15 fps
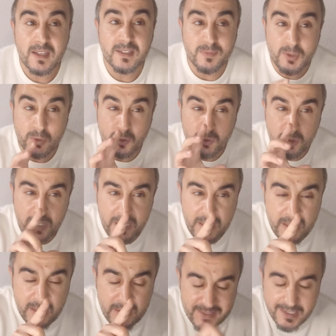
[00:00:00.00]
سميتو
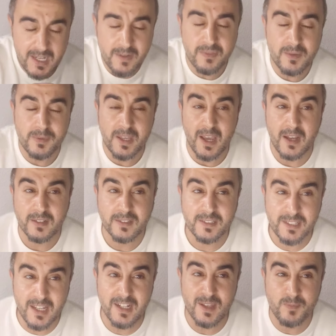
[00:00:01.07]
90%
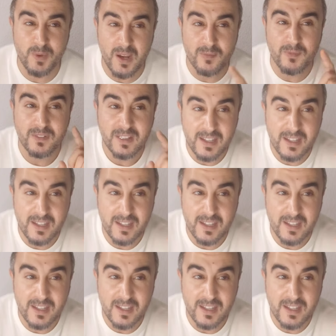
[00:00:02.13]
ديال الابريم